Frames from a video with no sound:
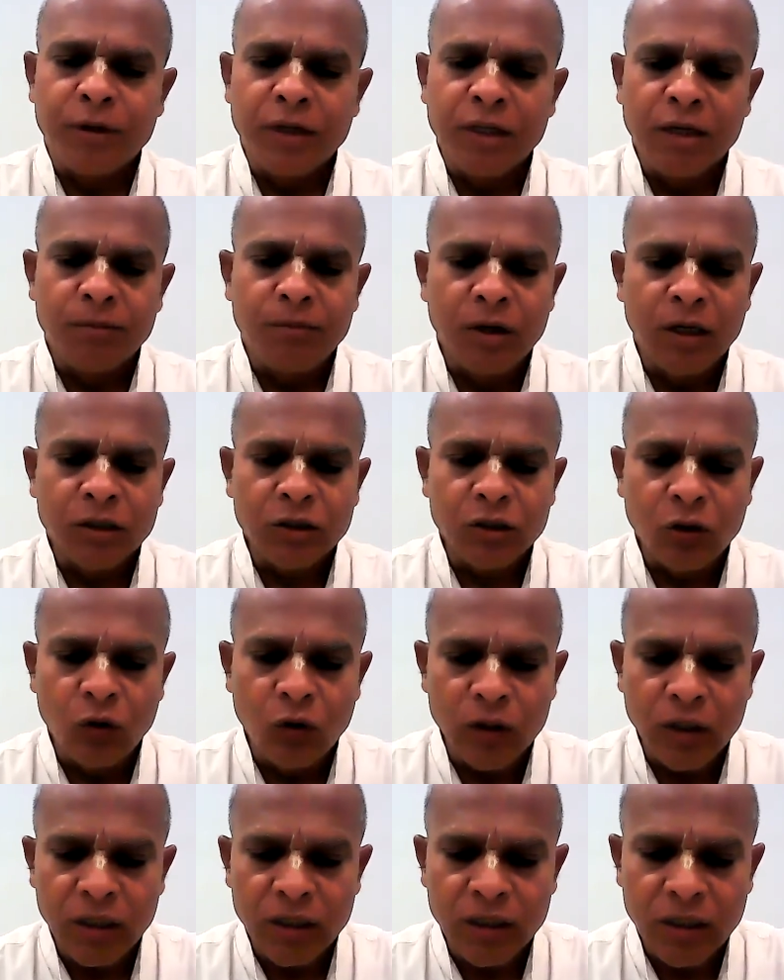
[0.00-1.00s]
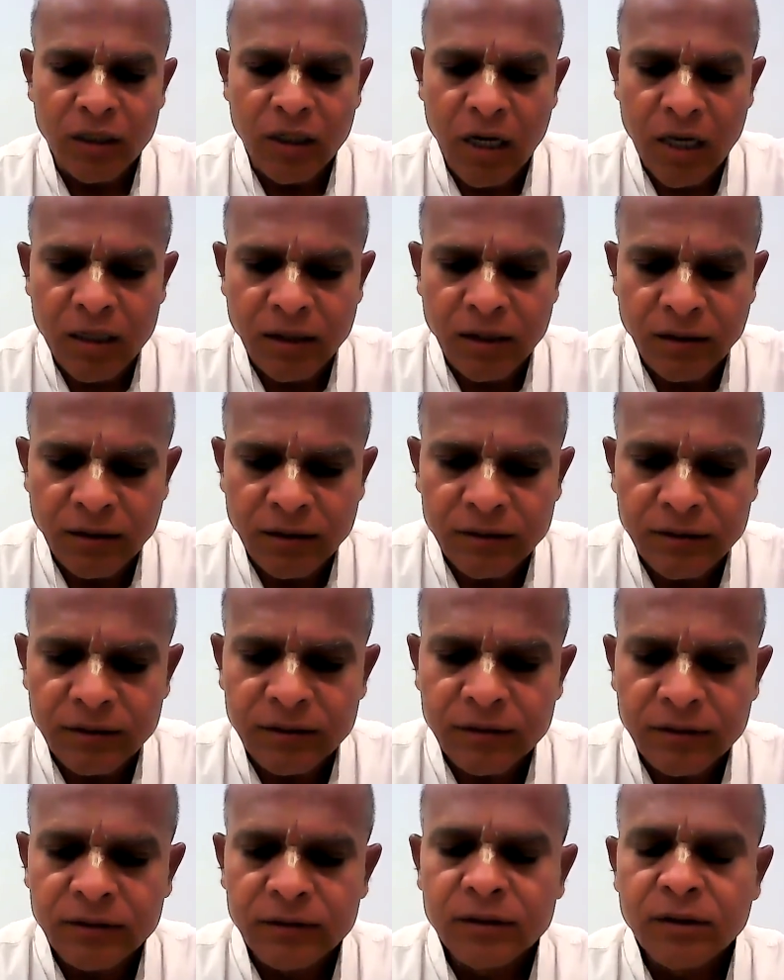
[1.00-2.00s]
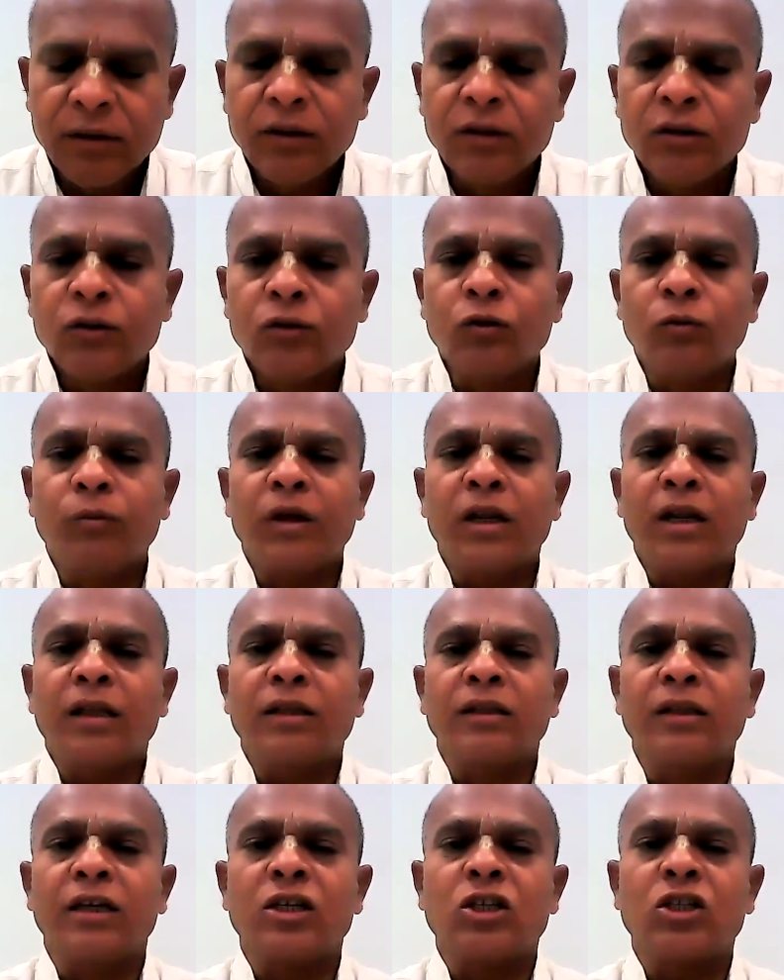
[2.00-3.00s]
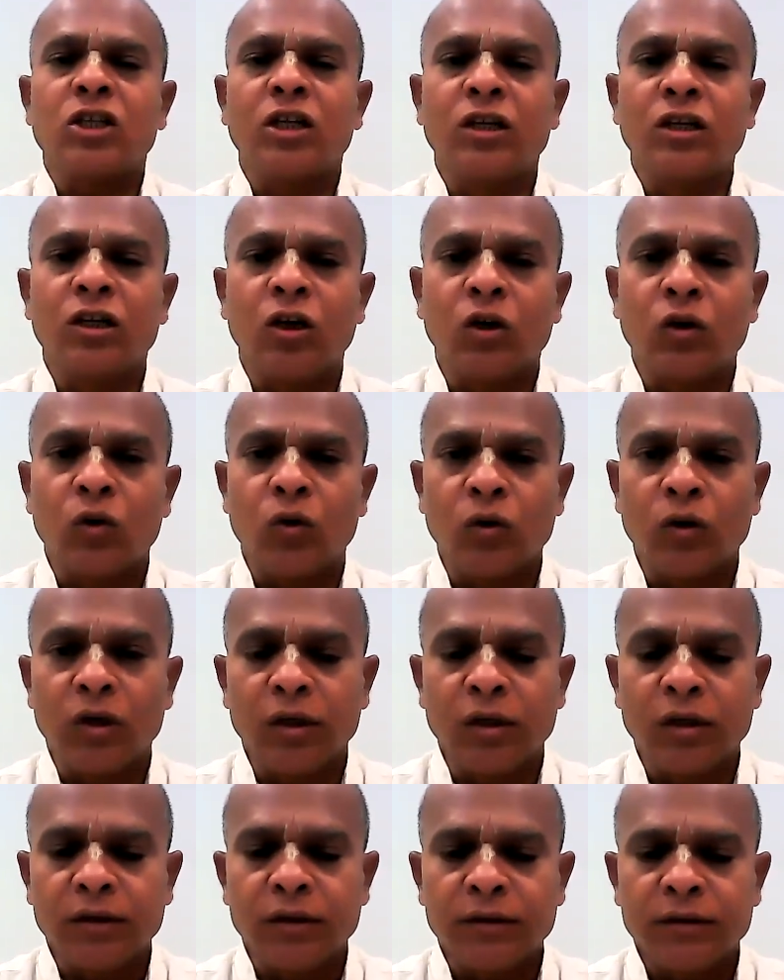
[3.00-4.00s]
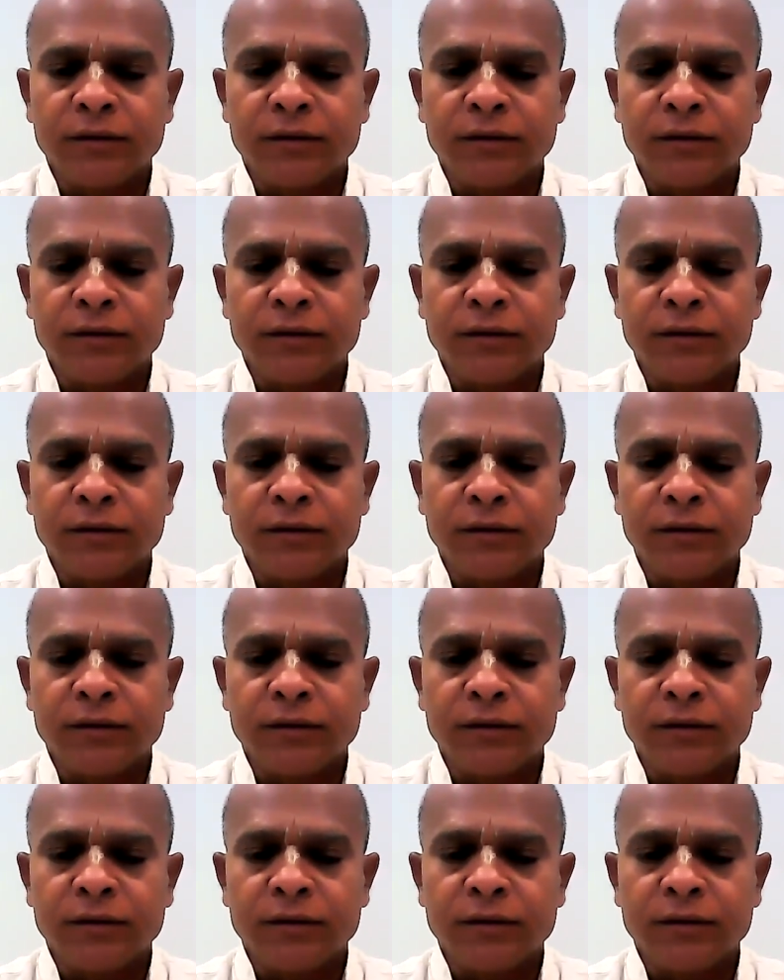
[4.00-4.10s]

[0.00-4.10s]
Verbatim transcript: प्रिय भक्त होने के कारण तुम मेरा दर्शन करोगे